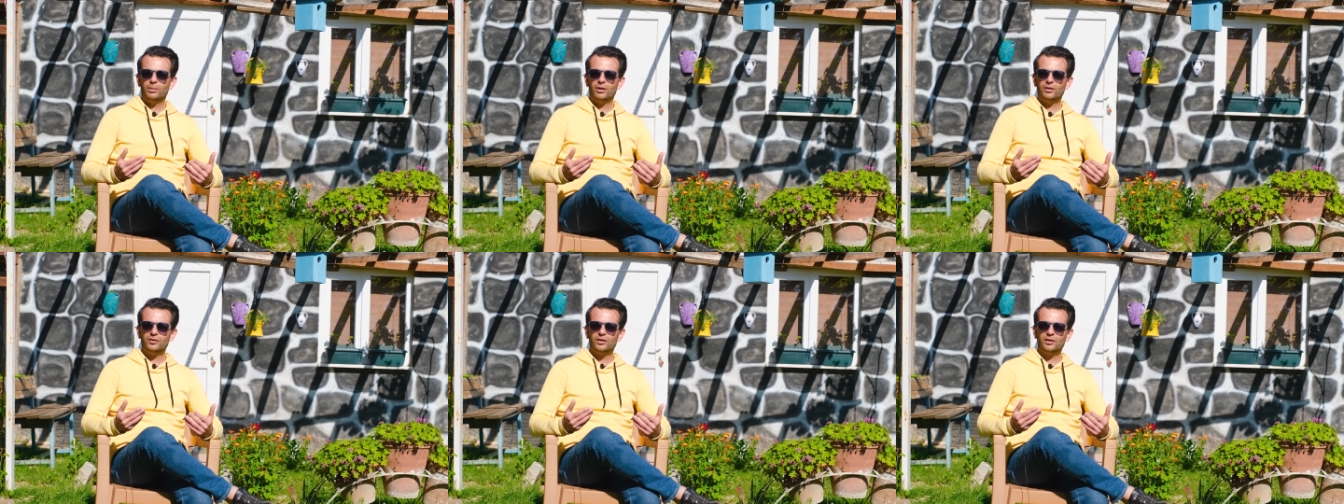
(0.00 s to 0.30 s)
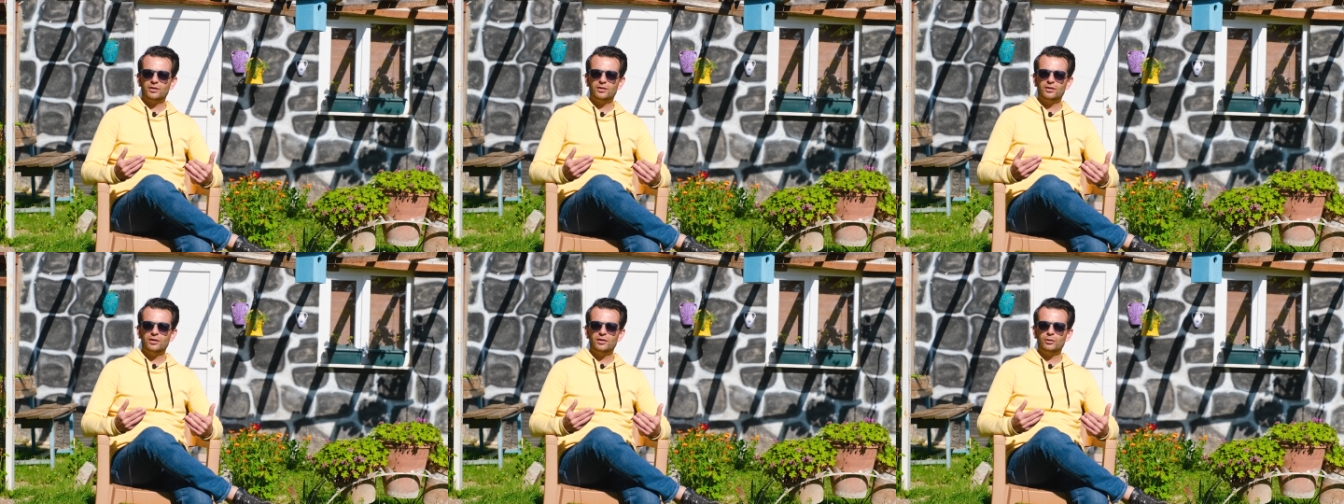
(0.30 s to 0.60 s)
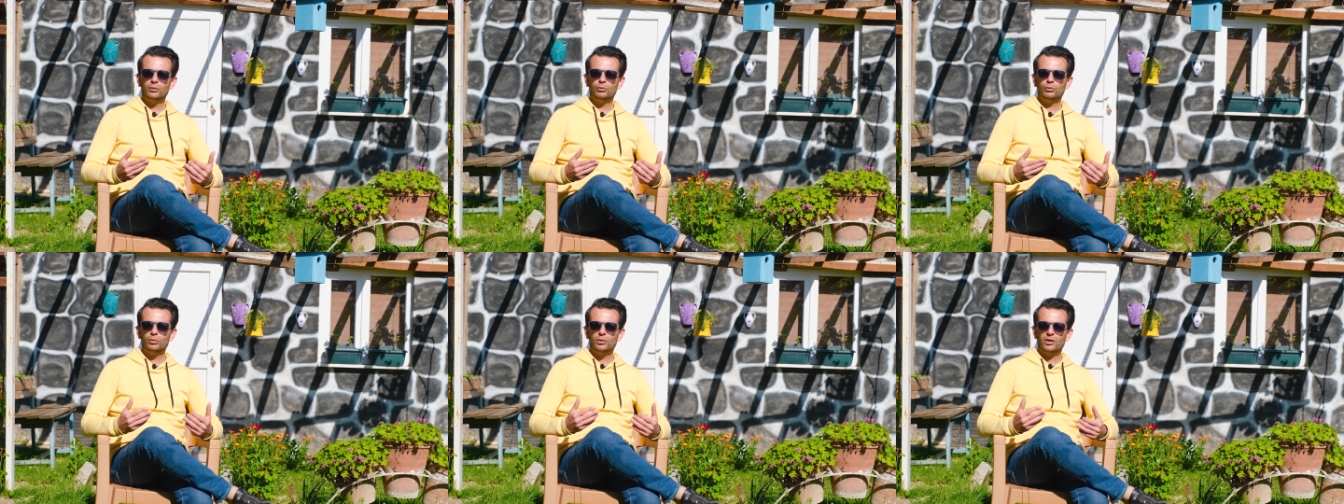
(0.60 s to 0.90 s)

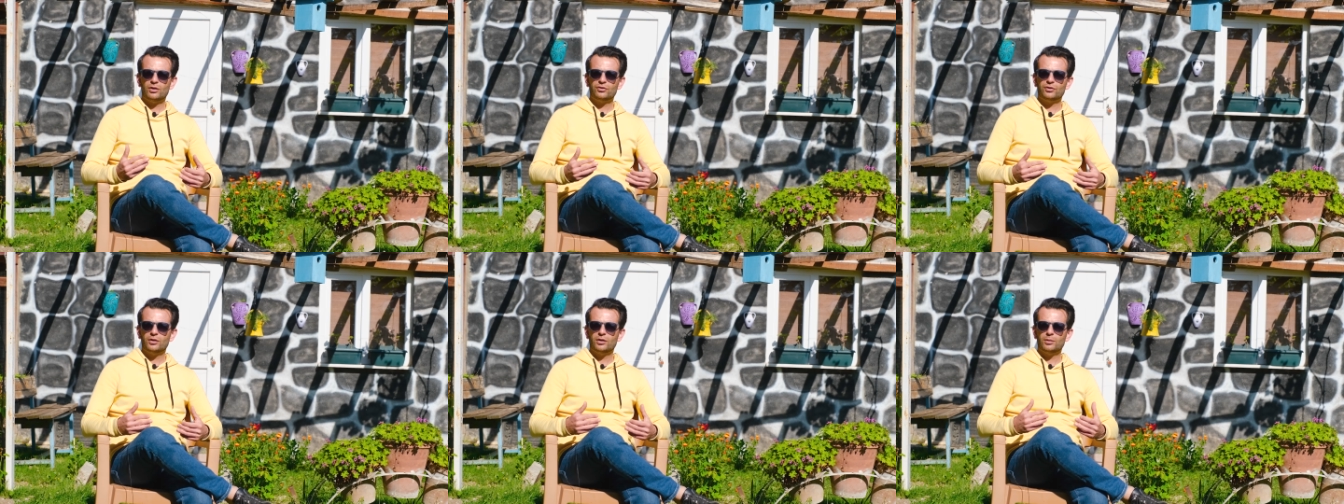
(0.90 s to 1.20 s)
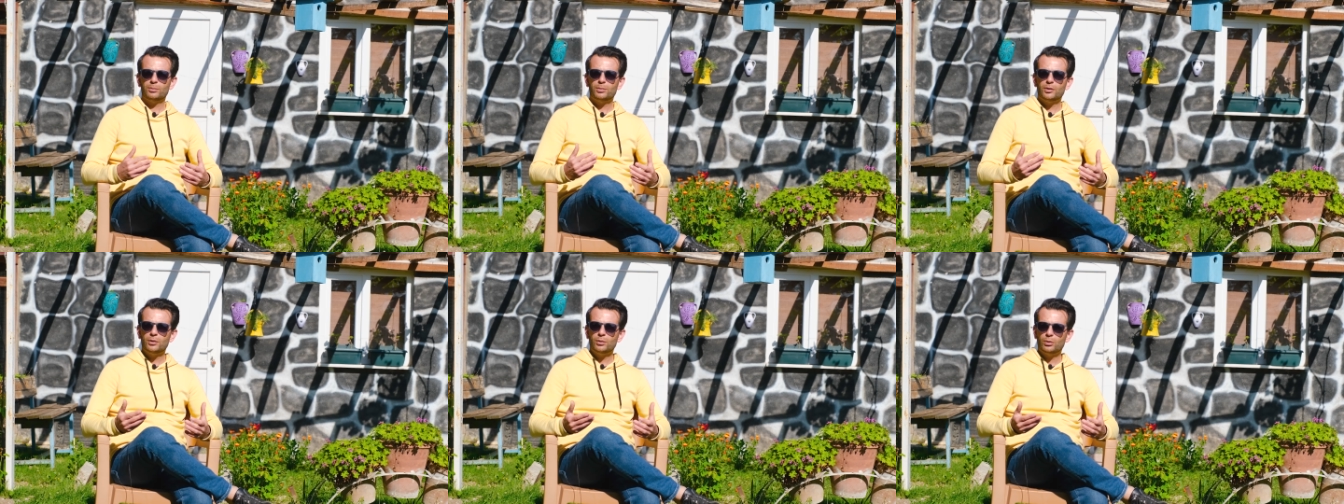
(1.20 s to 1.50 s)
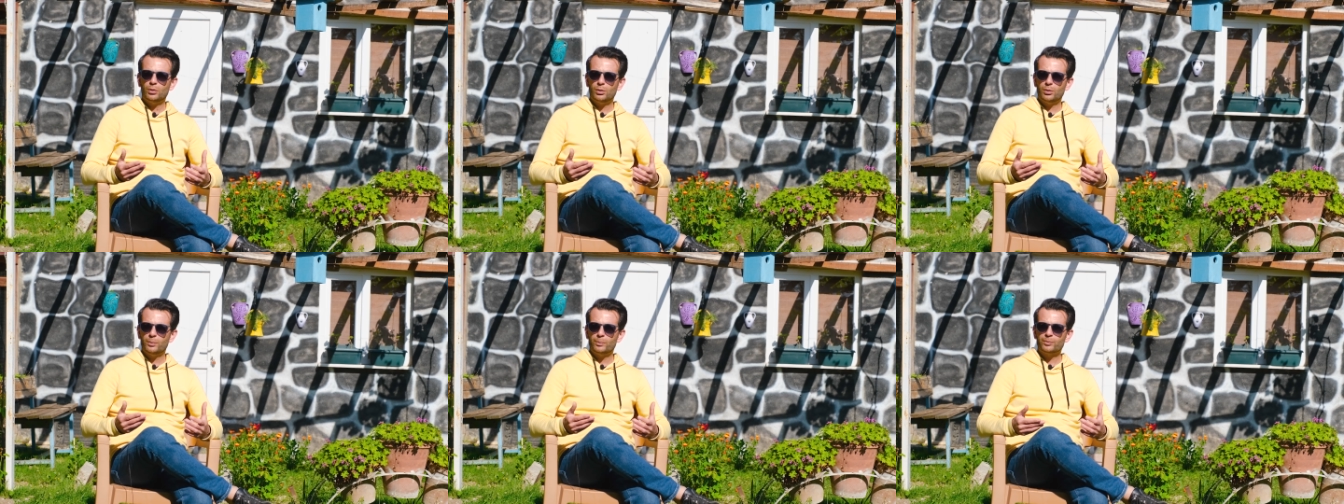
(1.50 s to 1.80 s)
bahsettiğiniz süreçleri
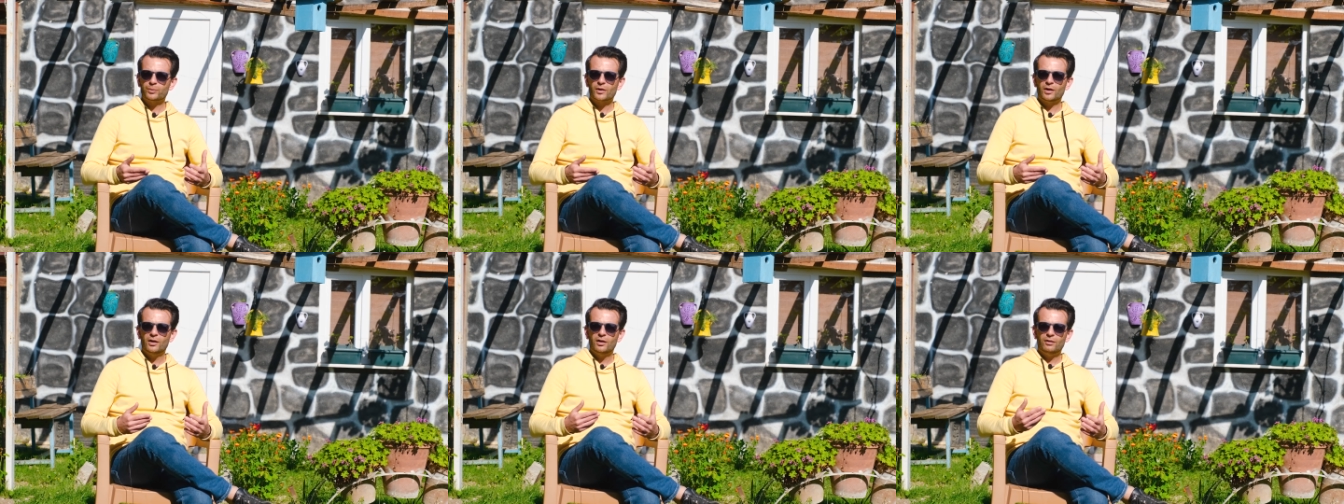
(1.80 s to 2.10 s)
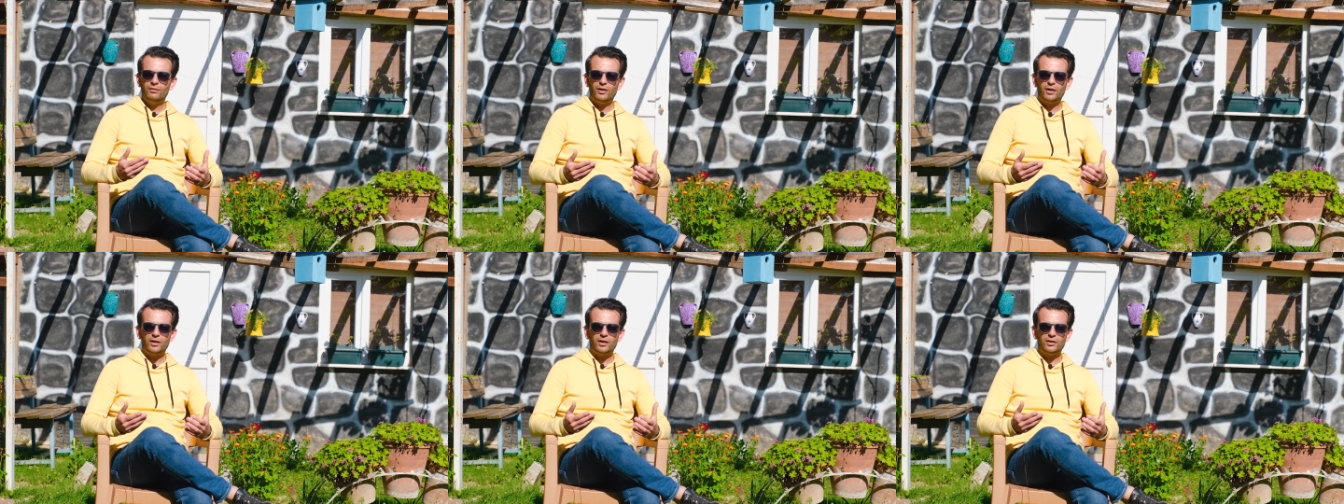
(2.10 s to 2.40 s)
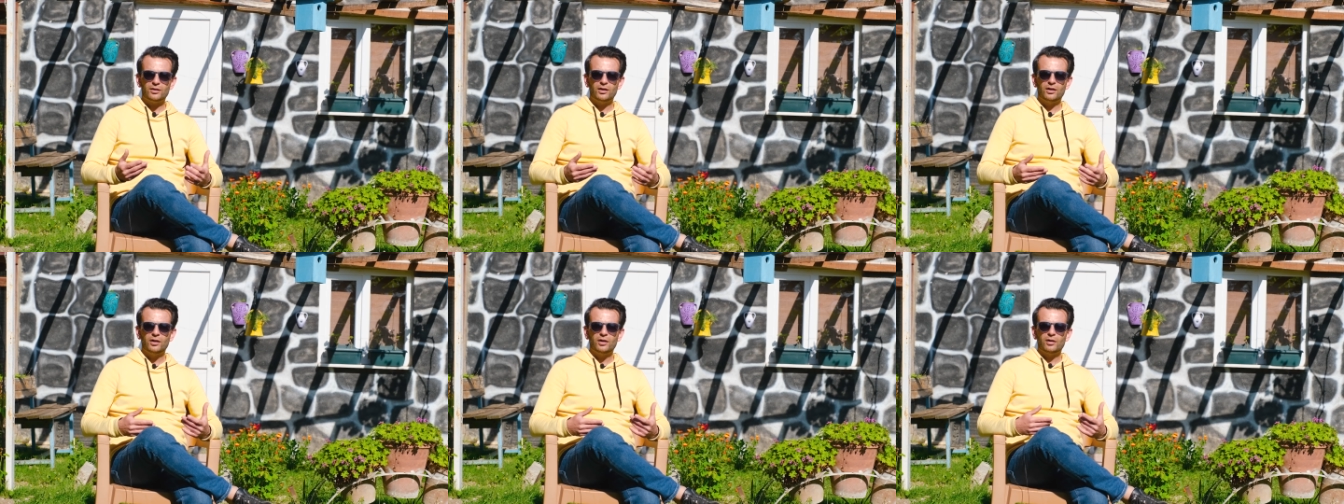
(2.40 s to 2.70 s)
biliyorum. Fakat